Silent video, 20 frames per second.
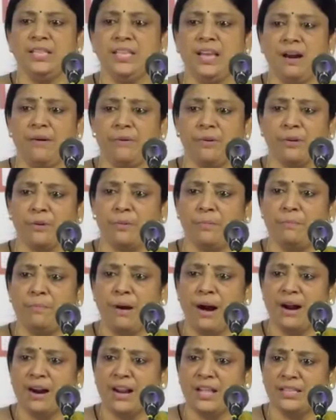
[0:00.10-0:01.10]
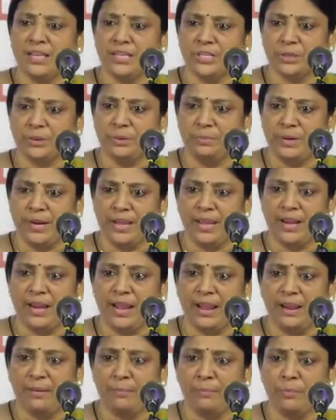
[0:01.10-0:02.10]
இந்தியாவிற்கும் பங்களாதேஷுக்கும்
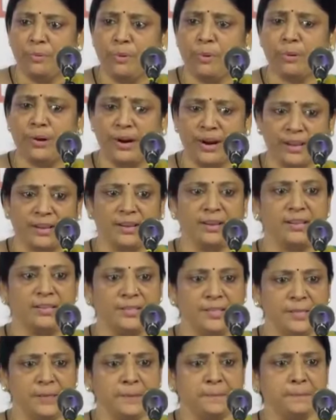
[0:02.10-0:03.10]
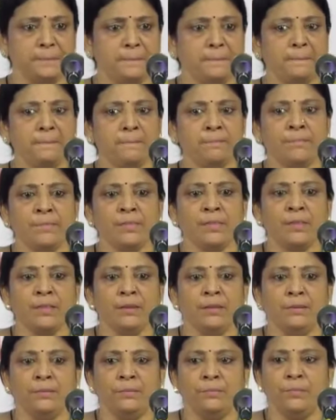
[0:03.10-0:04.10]
இடையிலே போர் நடக்கிறது
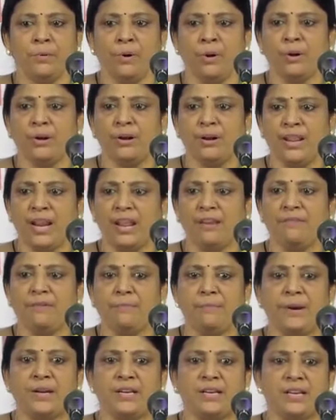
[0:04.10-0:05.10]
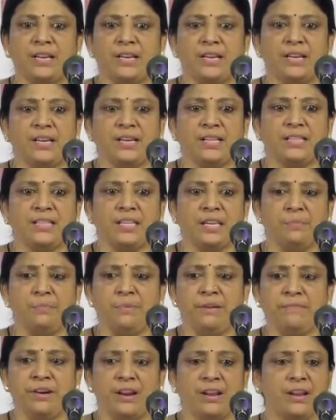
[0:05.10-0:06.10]
போர் நிறைவு பெற்று
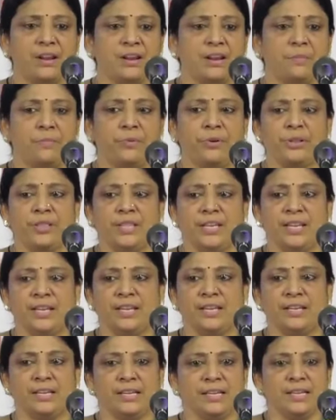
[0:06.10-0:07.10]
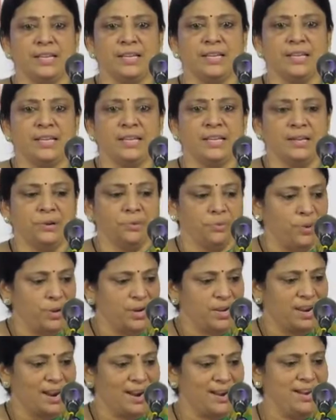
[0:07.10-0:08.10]
திரும்பி வருகின்ற பொழுது
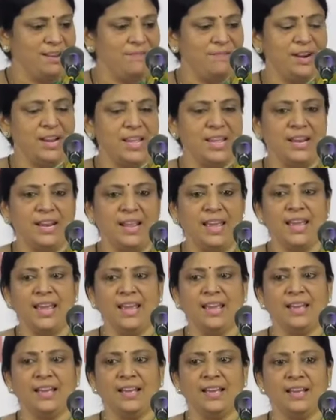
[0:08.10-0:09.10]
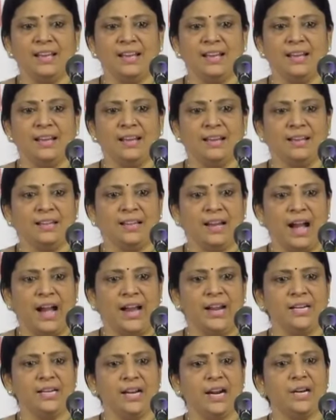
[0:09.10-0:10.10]
ஒரு கன்னி வெடியிலே
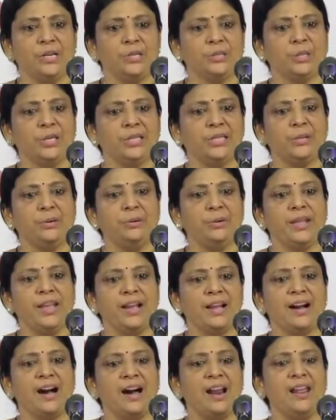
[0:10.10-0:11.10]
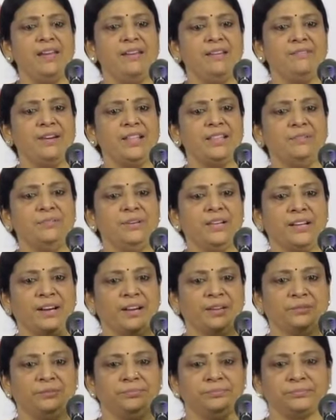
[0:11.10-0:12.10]
அயன்காடோசா தன்னுடைய காலை வைத்து
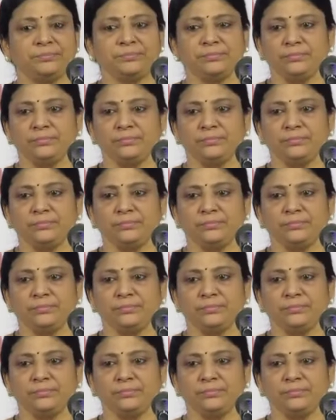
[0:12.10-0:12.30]
விடுகிறார்